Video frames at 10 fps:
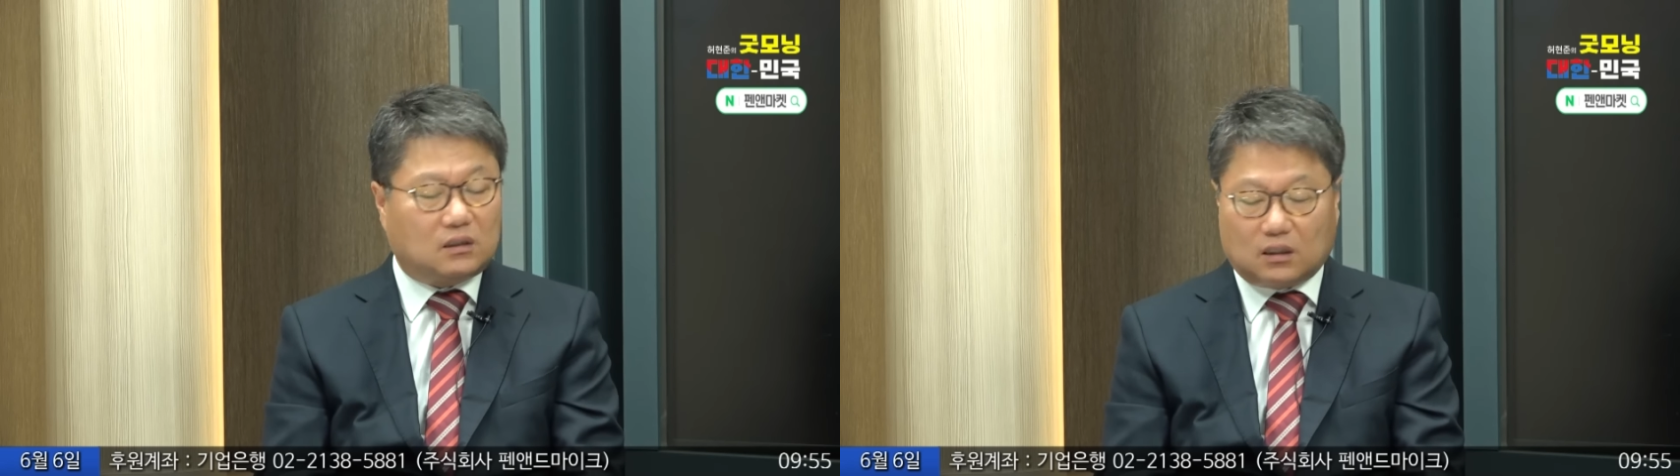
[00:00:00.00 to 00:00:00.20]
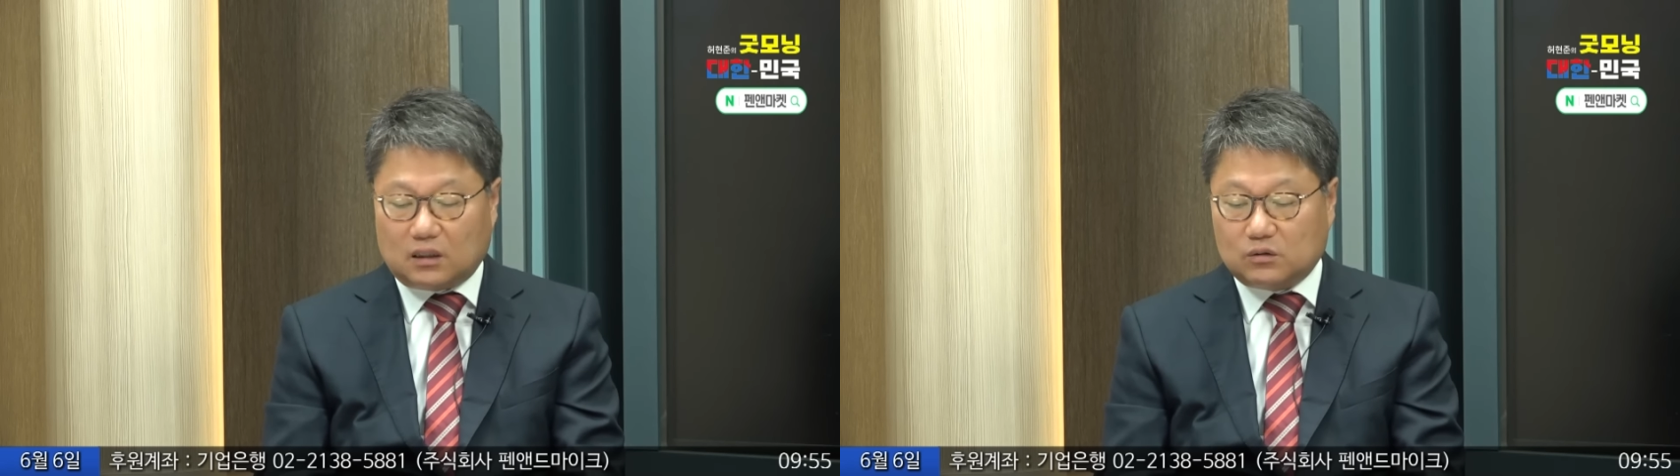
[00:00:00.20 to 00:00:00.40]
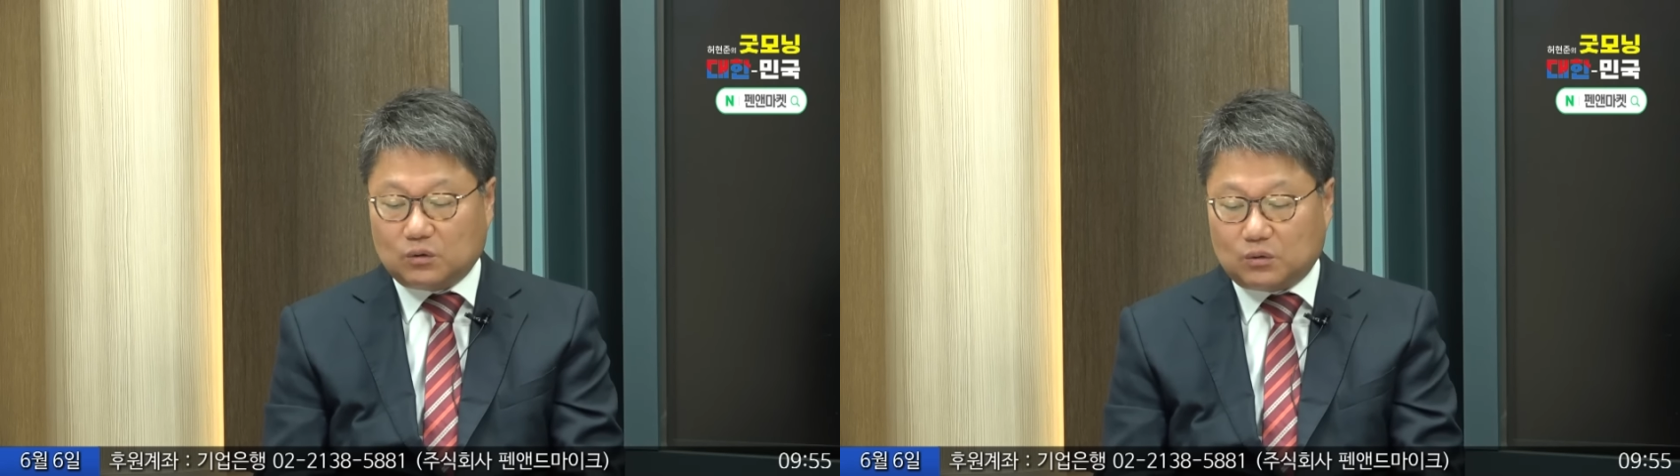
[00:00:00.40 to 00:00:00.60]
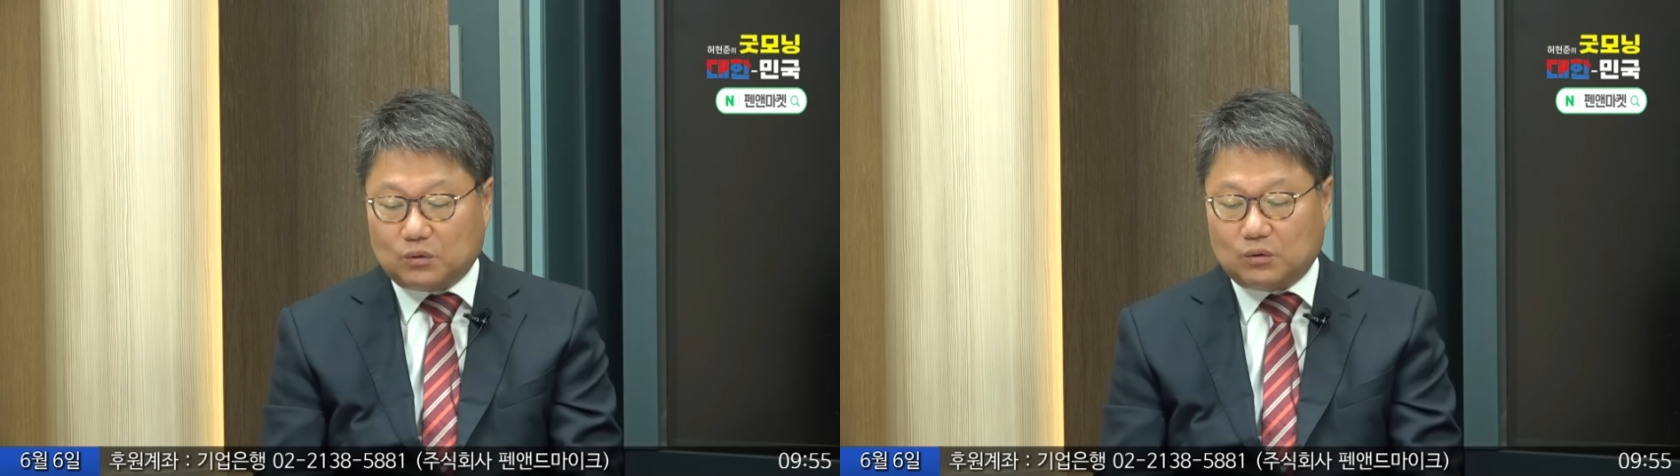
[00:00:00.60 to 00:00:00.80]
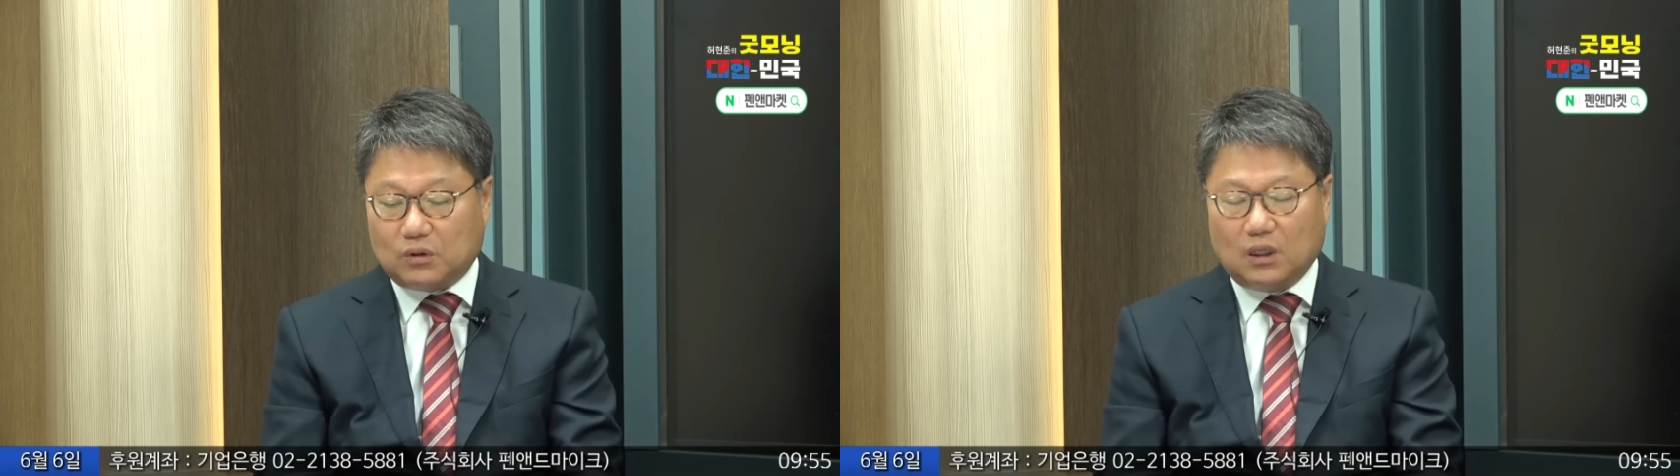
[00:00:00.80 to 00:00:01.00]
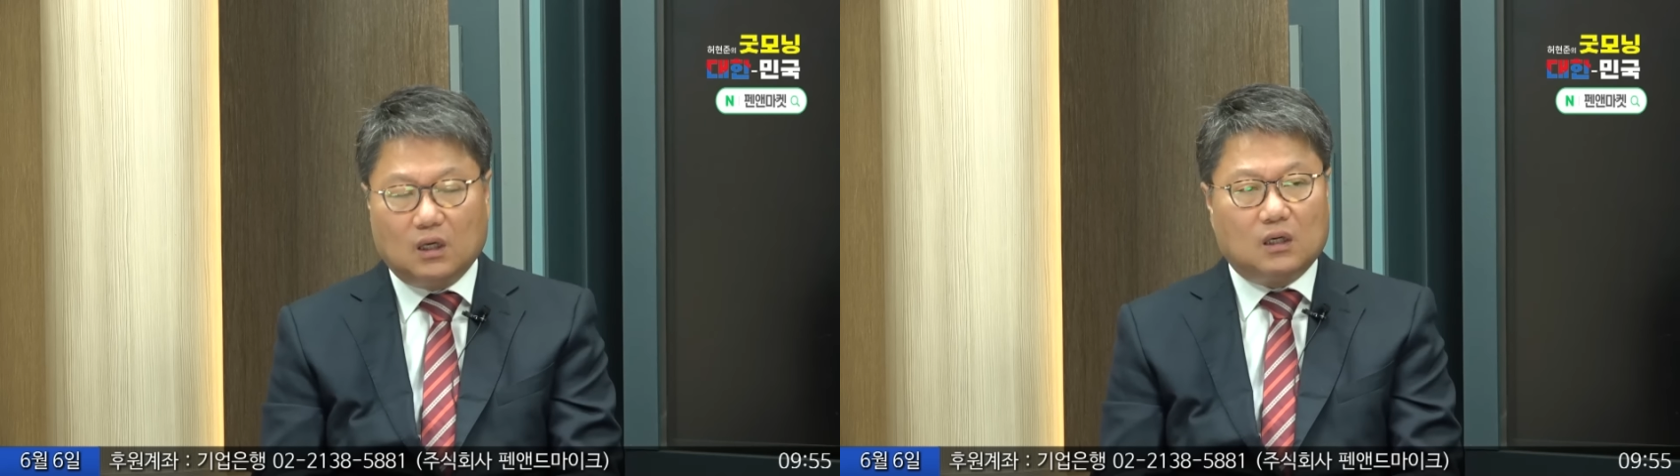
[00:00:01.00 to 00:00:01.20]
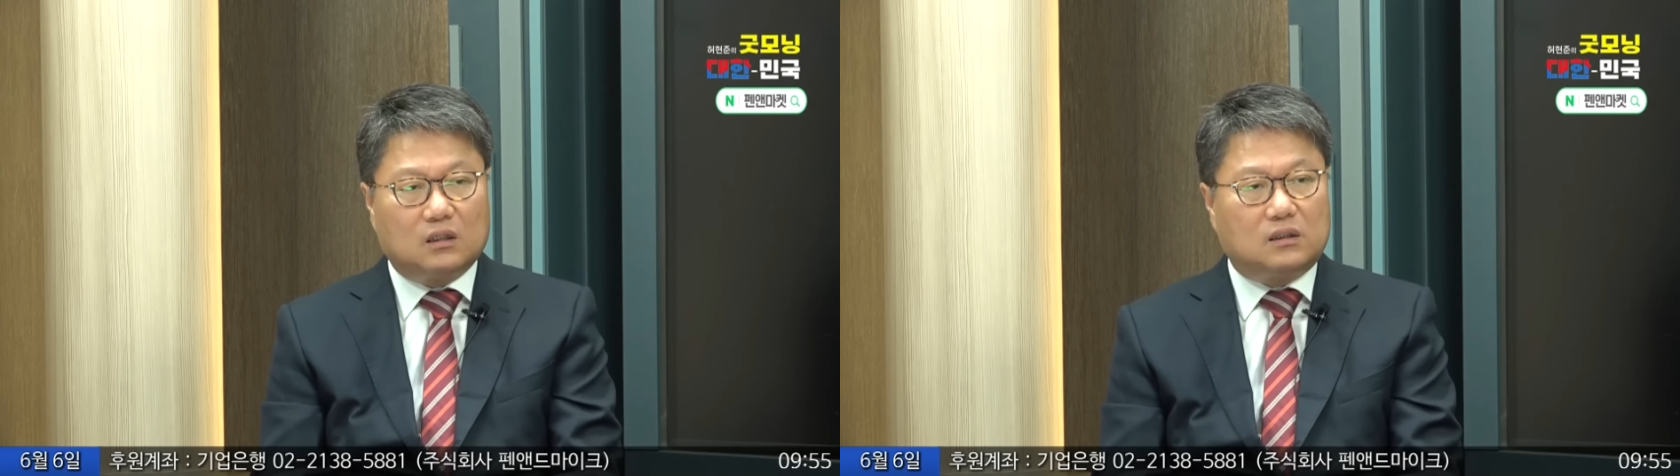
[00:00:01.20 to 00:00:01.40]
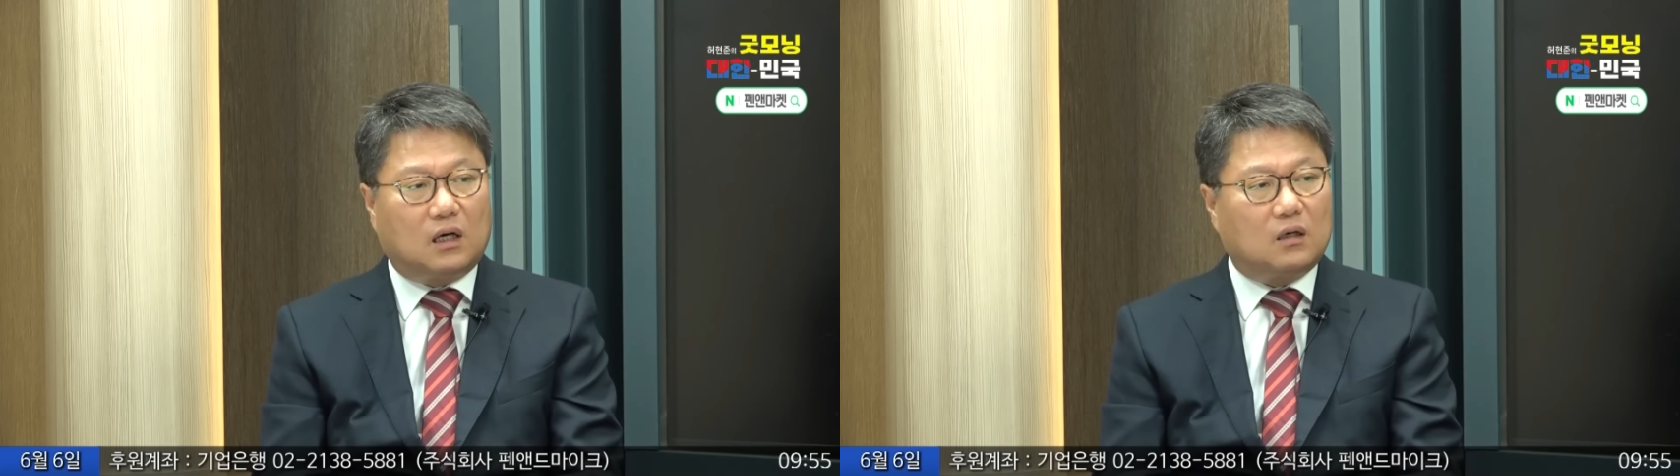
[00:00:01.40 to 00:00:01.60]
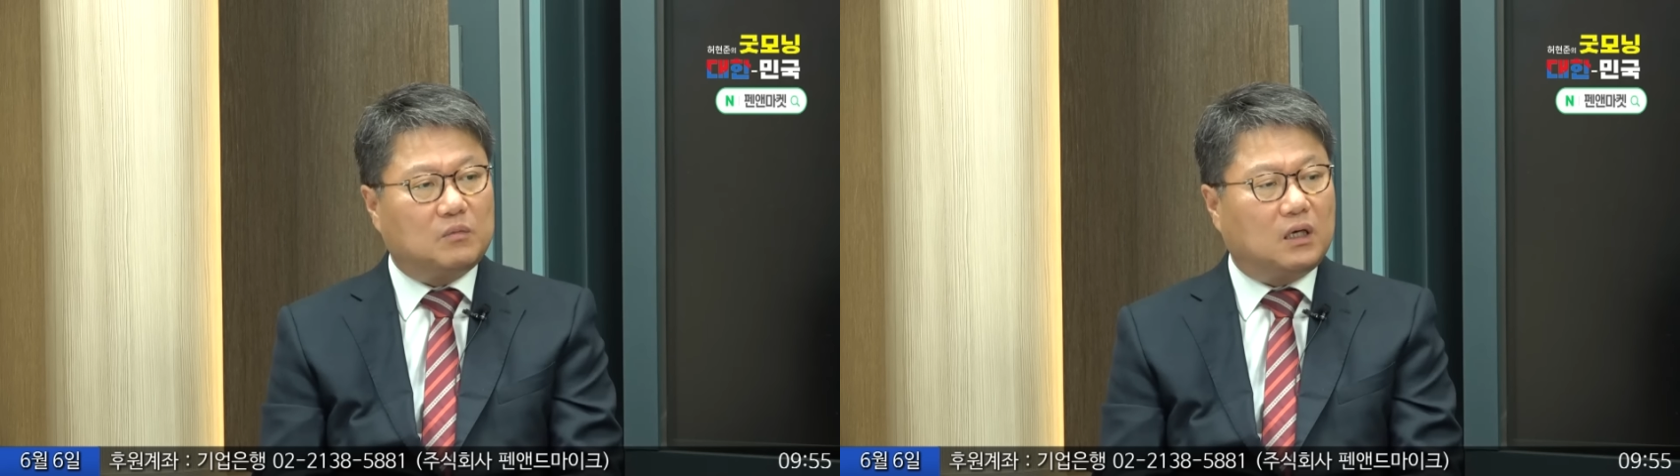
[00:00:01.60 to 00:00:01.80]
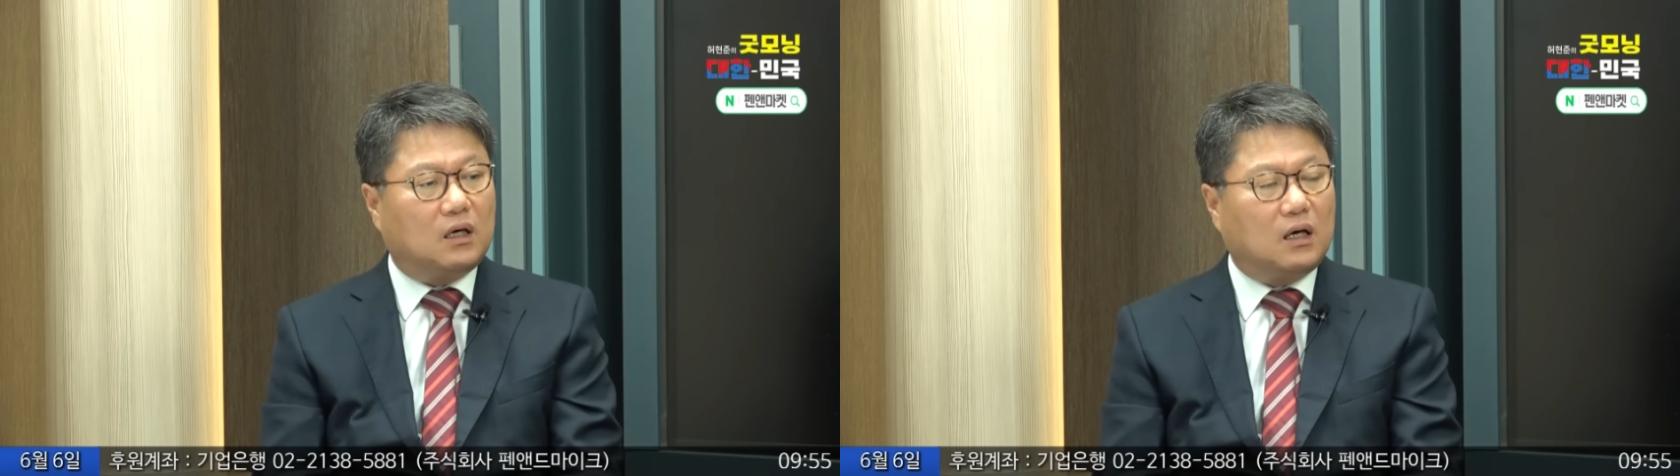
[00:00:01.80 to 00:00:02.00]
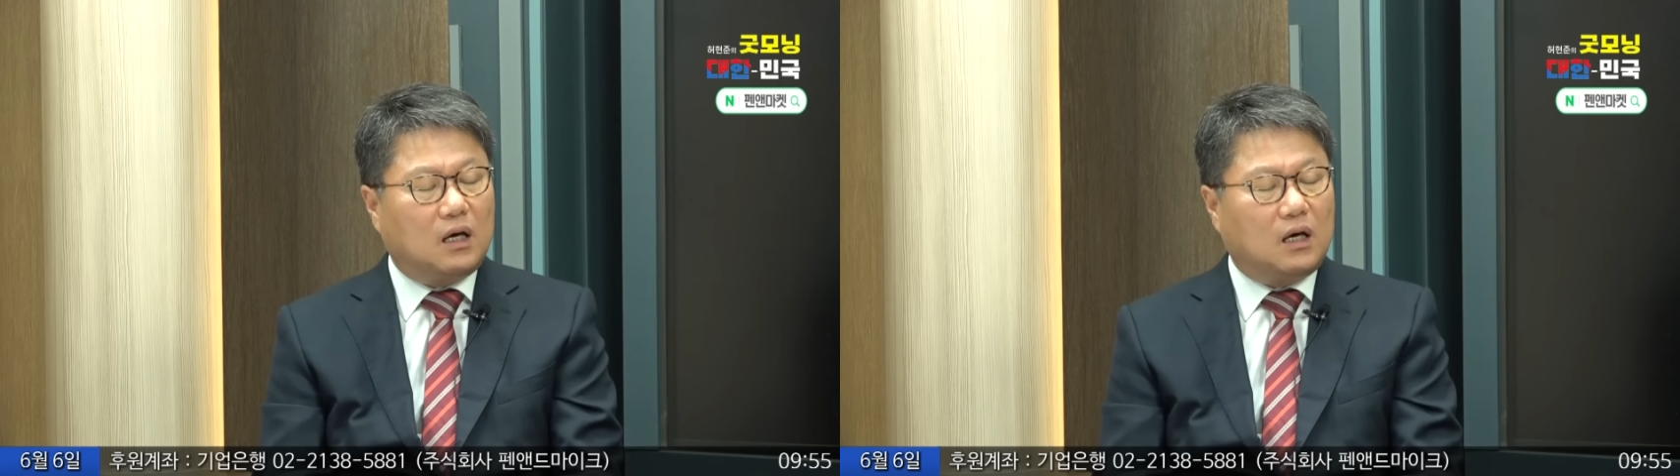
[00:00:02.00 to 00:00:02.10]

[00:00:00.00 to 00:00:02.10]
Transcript: 갖다가 했었고 음. 그 다음에